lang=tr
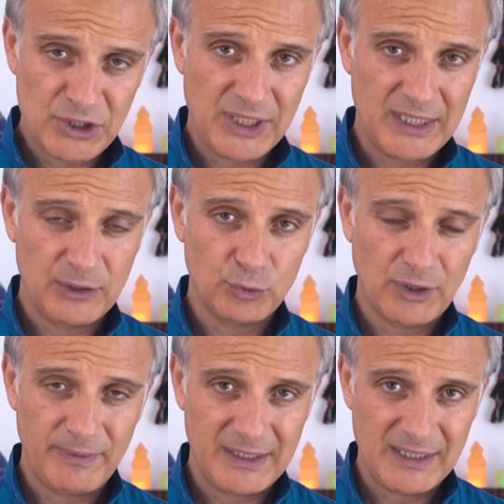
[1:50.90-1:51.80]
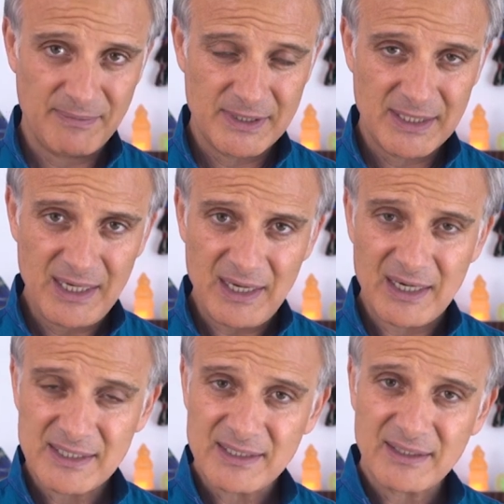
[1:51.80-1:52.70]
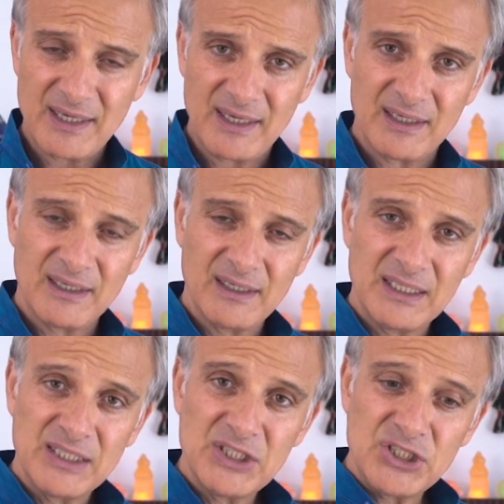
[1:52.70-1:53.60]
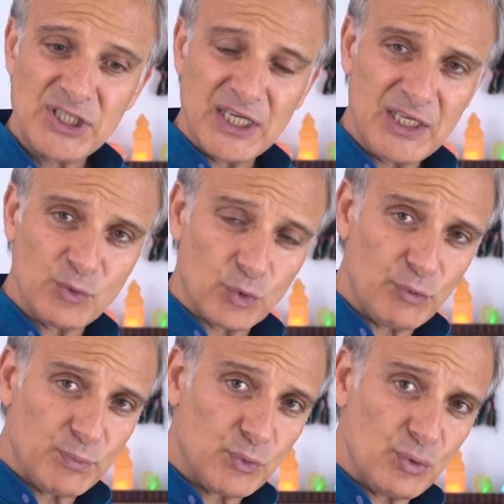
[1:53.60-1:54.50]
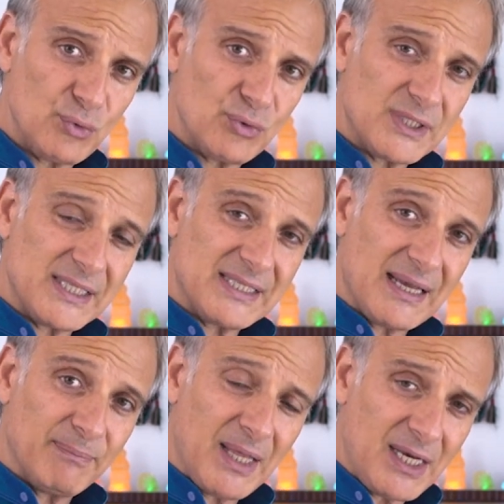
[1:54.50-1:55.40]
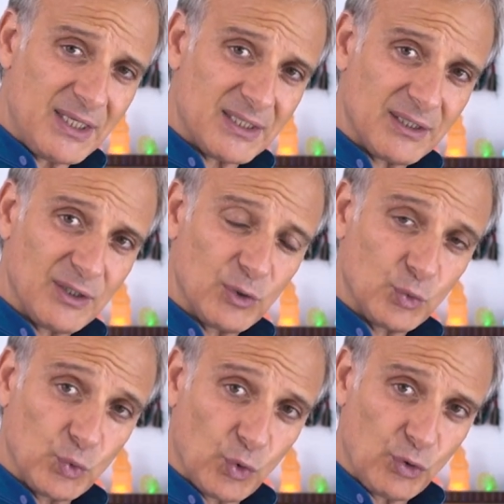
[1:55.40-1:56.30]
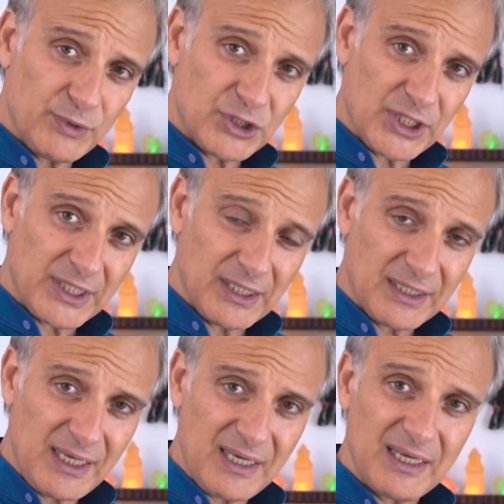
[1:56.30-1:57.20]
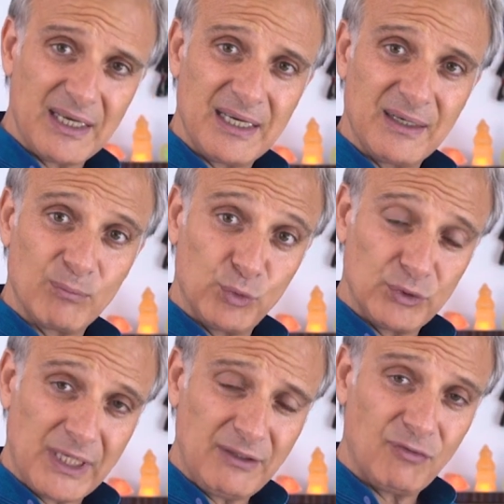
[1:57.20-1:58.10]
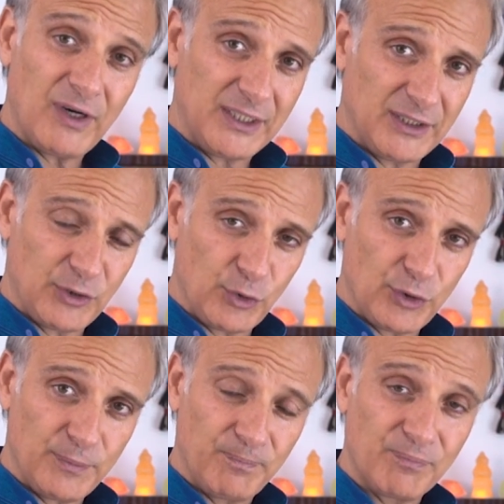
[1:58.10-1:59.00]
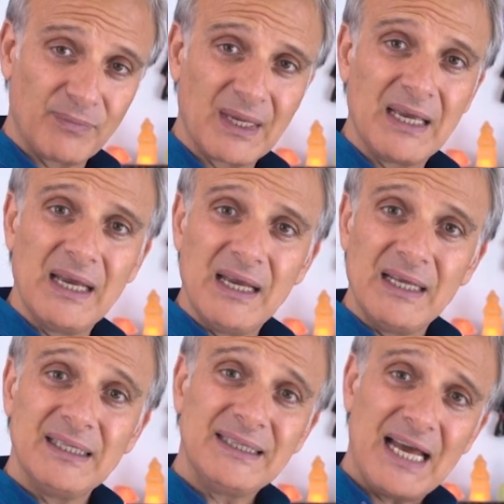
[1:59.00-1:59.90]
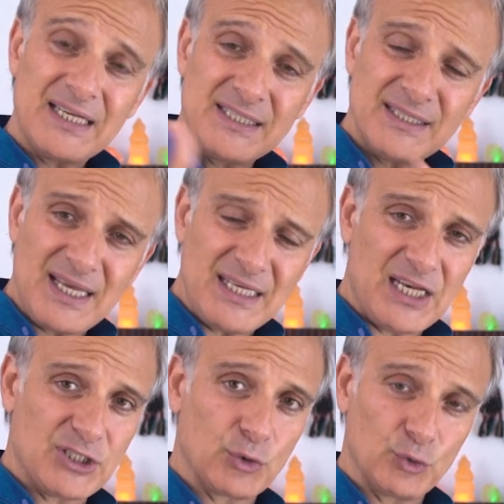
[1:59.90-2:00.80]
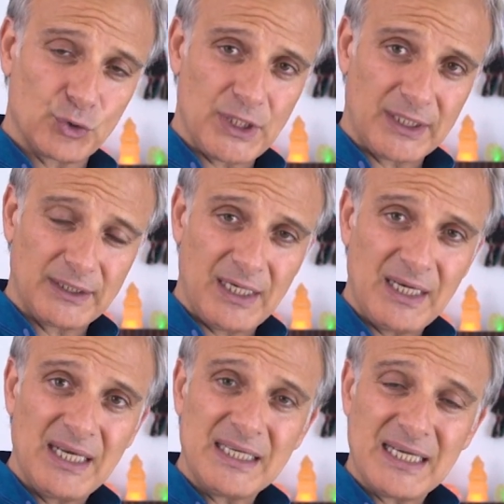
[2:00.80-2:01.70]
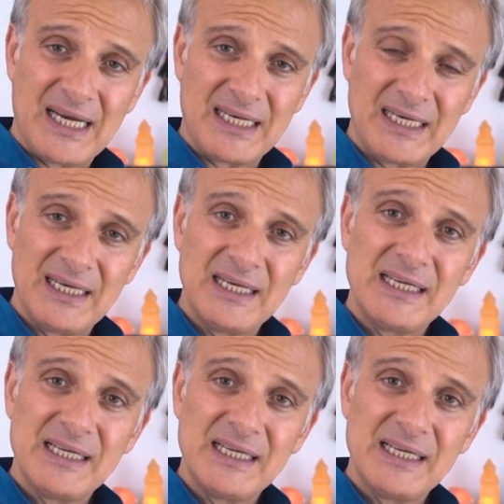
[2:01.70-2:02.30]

bir şekilde tutabildiğimizde aslında içeriye doğru bütün sistemler doğru bir şekilde bundan faydalanıyor. Tersinden gelecek olursak da yani